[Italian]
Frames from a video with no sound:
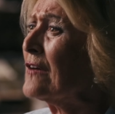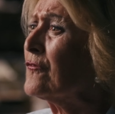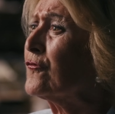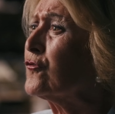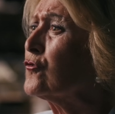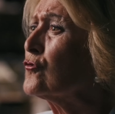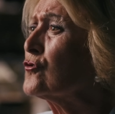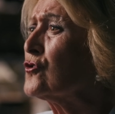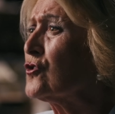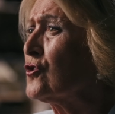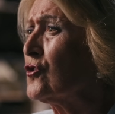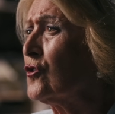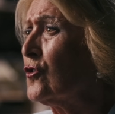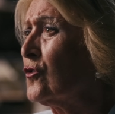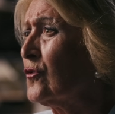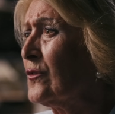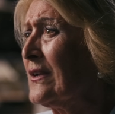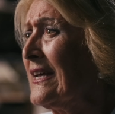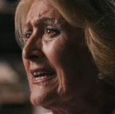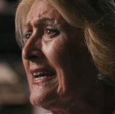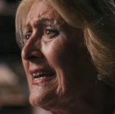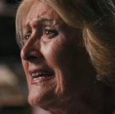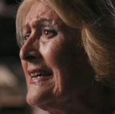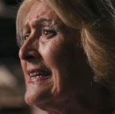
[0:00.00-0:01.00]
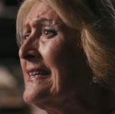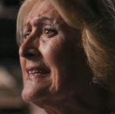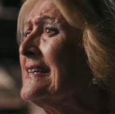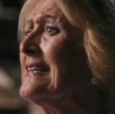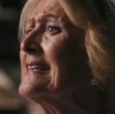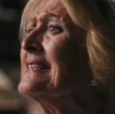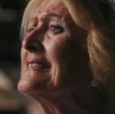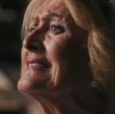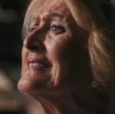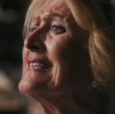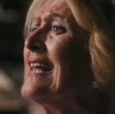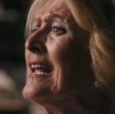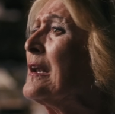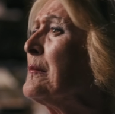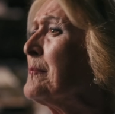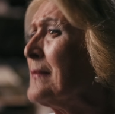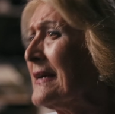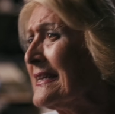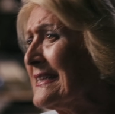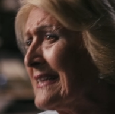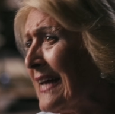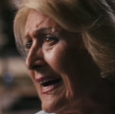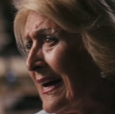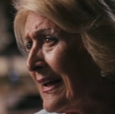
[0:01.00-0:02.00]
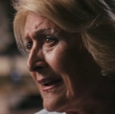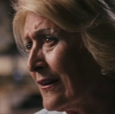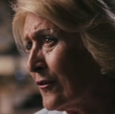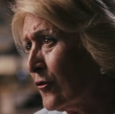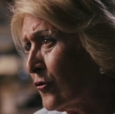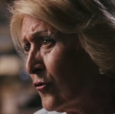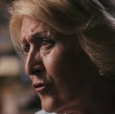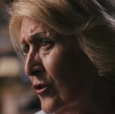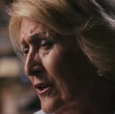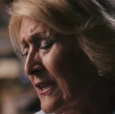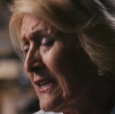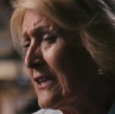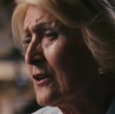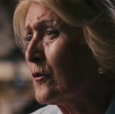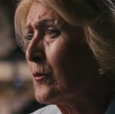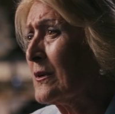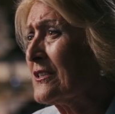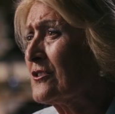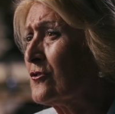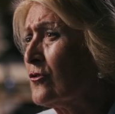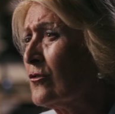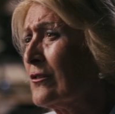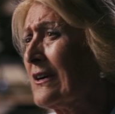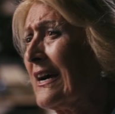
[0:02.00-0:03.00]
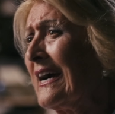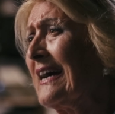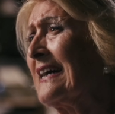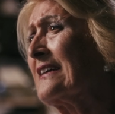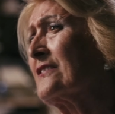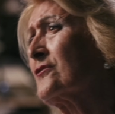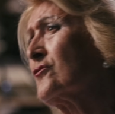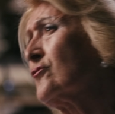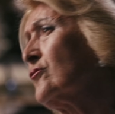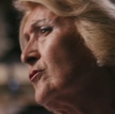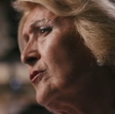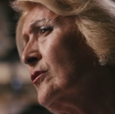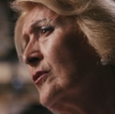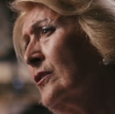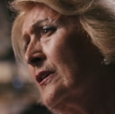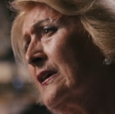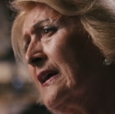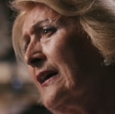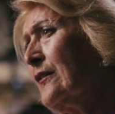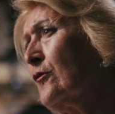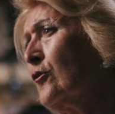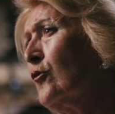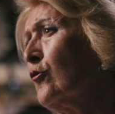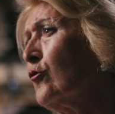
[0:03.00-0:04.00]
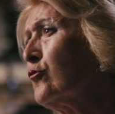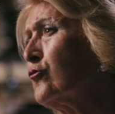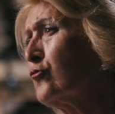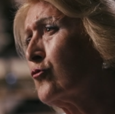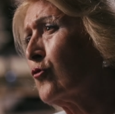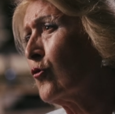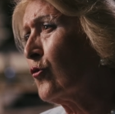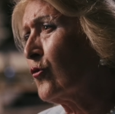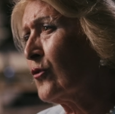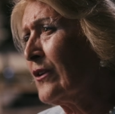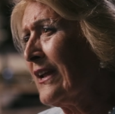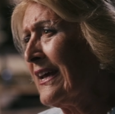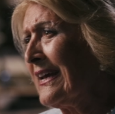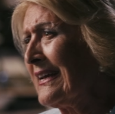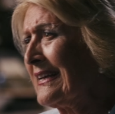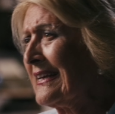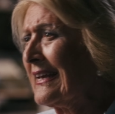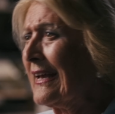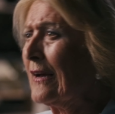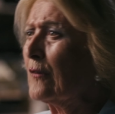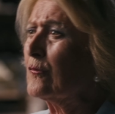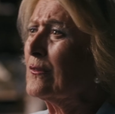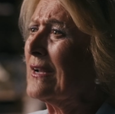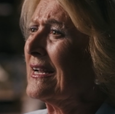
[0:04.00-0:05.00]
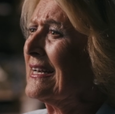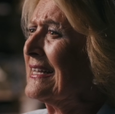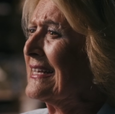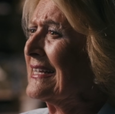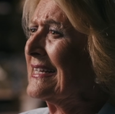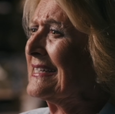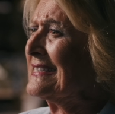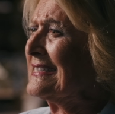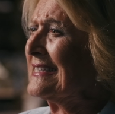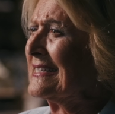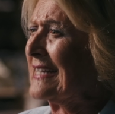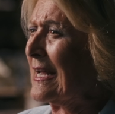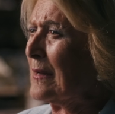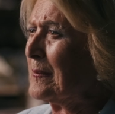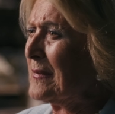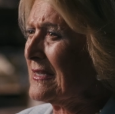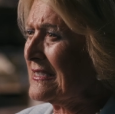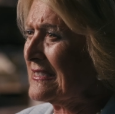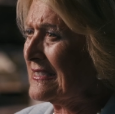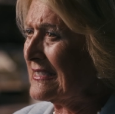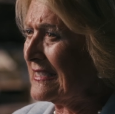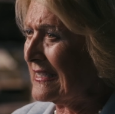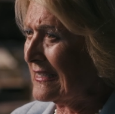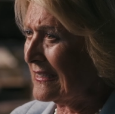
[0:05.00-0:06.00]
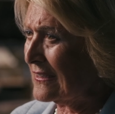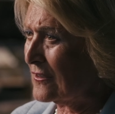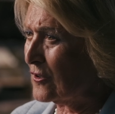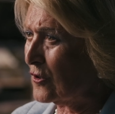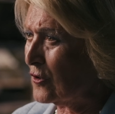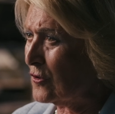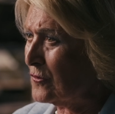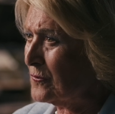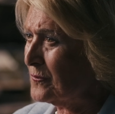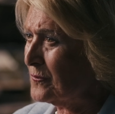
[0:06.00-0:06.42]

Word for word: fusione del metallo, in questo caso l'ottone che è una lega di rame zinco.